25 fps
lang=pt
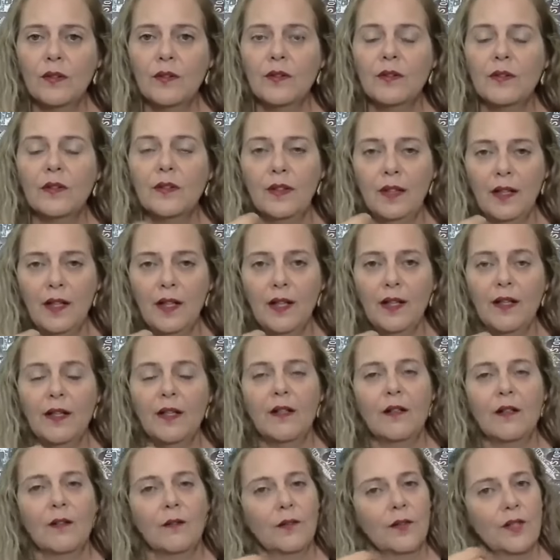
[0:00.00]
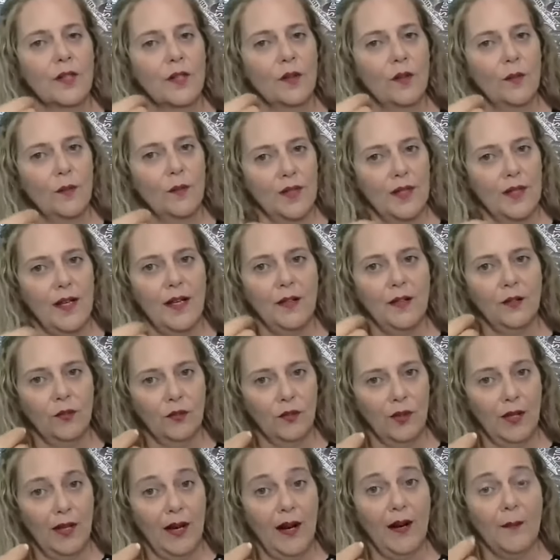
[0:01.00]
de você começar a
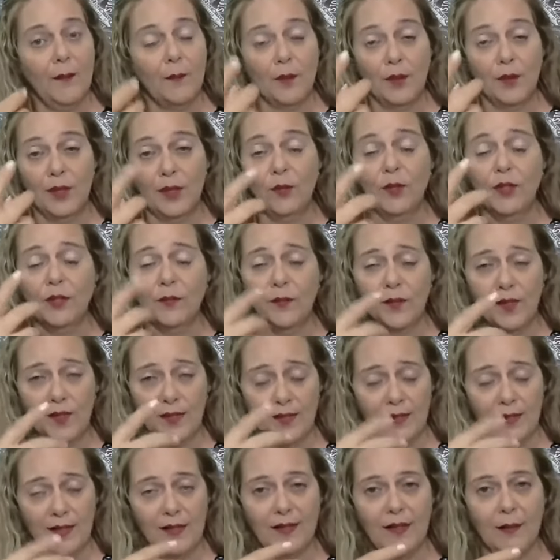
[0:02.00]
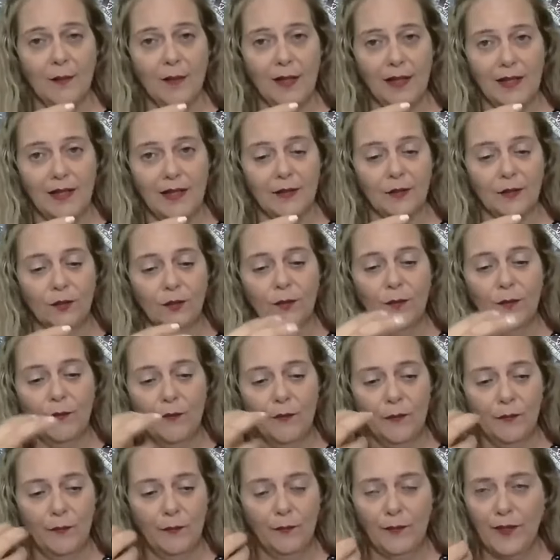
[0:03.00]
trocar, porque quando você está trabalhando
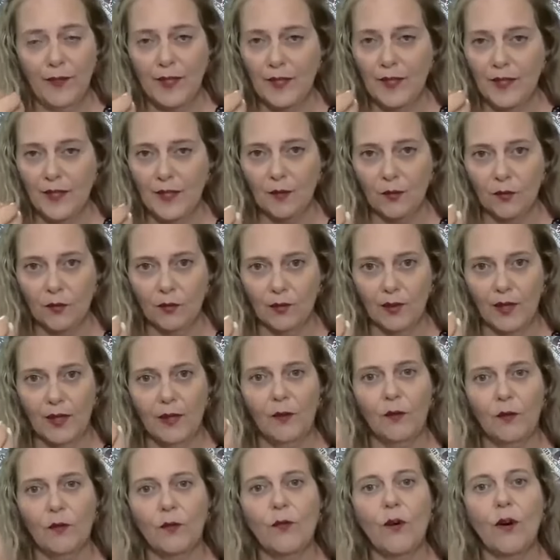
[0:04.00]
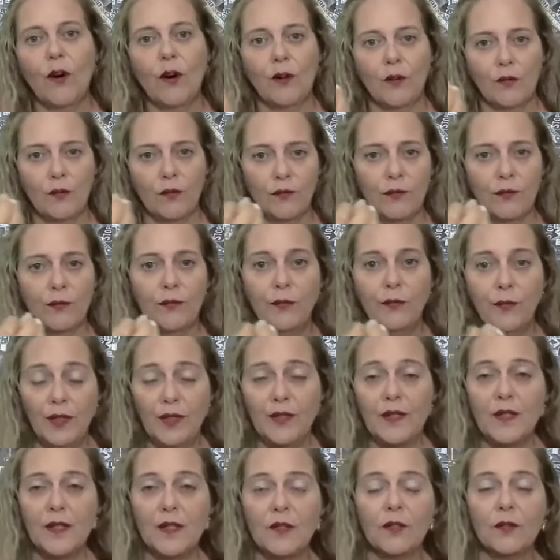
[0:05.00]
físico, né, um órgão
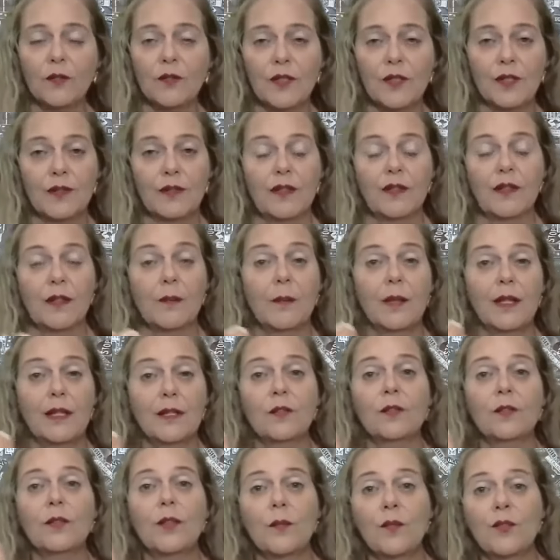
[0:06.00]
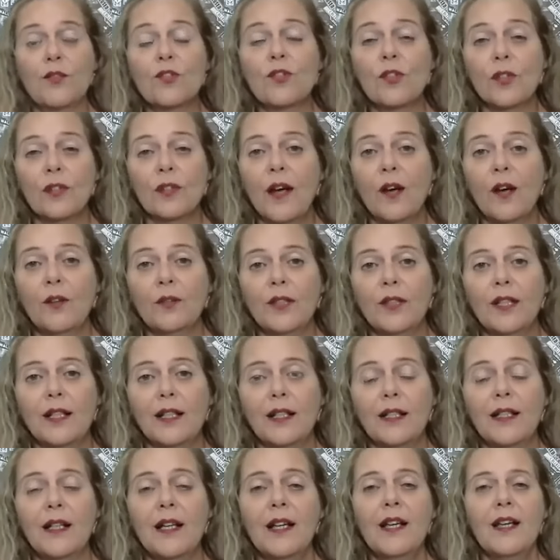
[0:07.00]
físico, você está trabalhando o emocional
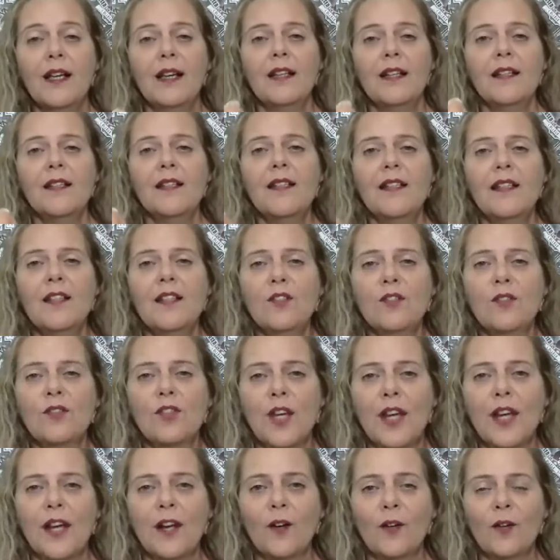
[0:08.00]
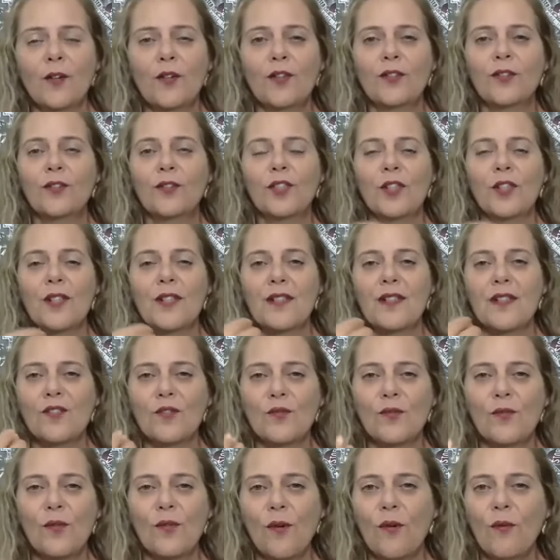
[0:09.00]
dele. E se isso já é crônico, já
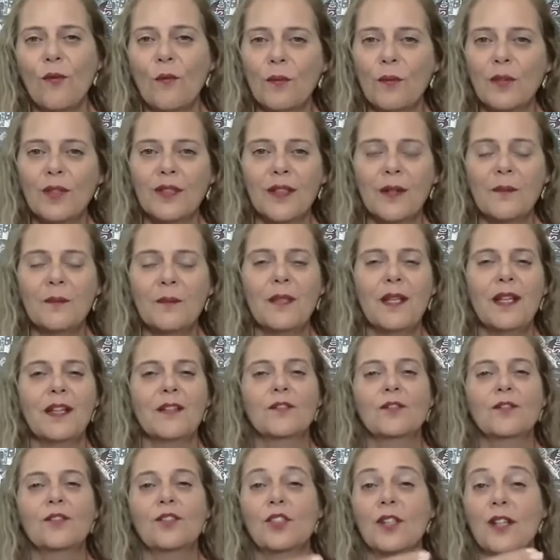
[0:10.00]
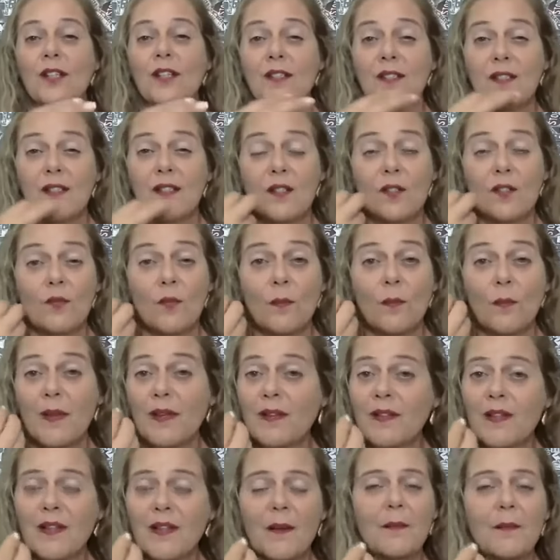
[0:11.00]
existe um comportamento, já existe um
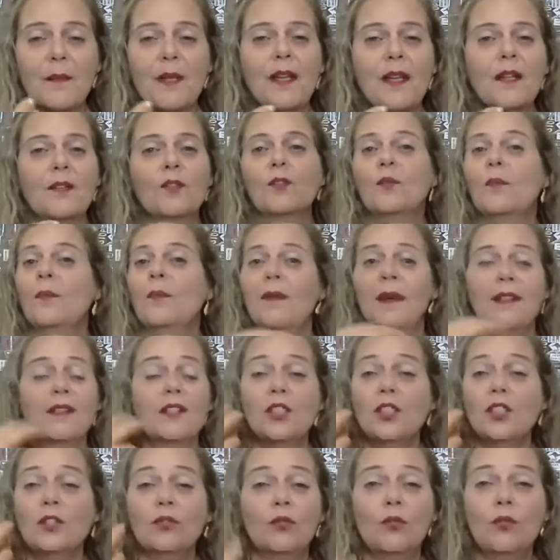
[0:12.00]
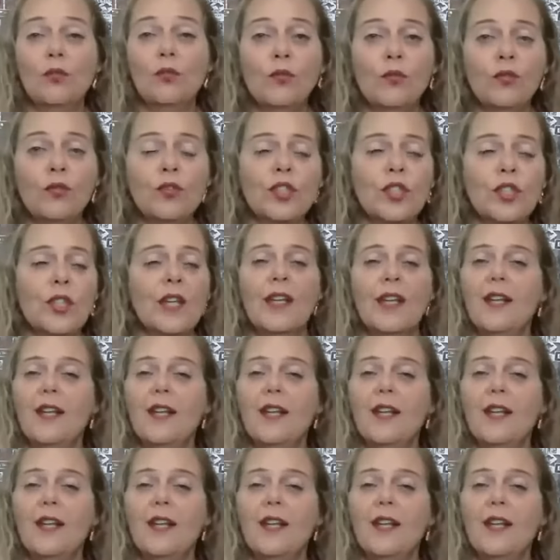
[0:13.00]
pensamento, uma atitude